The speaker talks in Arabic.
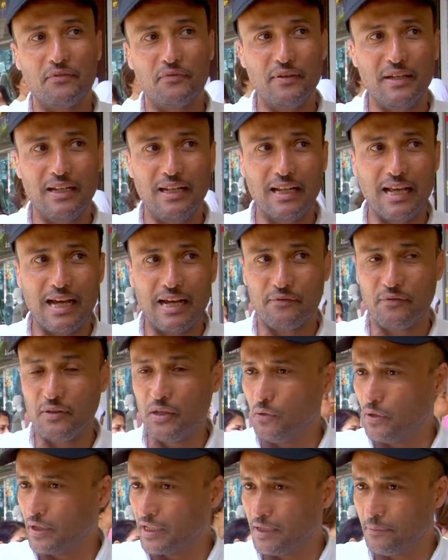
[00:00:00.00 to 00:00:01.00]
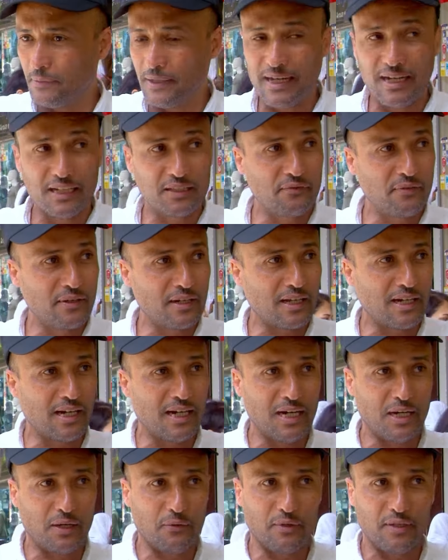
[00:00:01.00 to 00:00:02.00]
في في الوجبات في
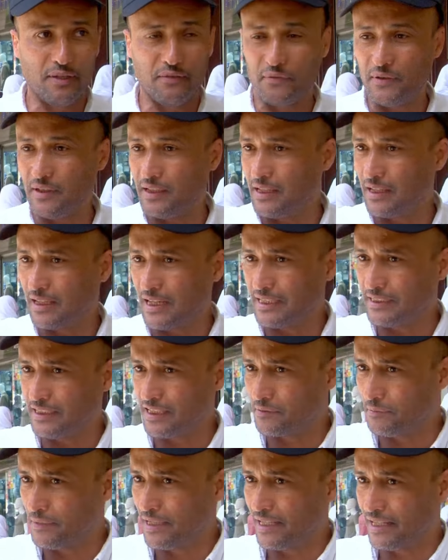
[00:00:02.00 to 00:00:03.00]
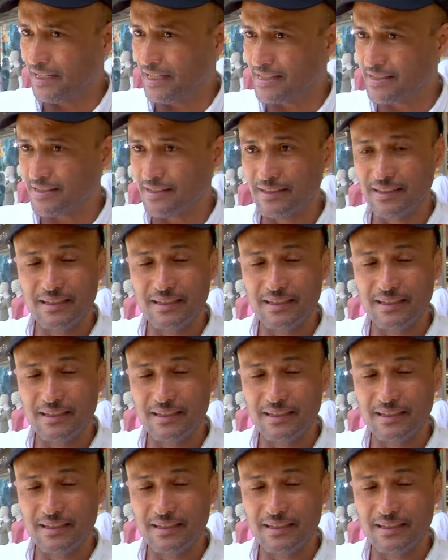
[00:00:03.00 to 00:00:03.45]
القهاوي في الحديث مع الناس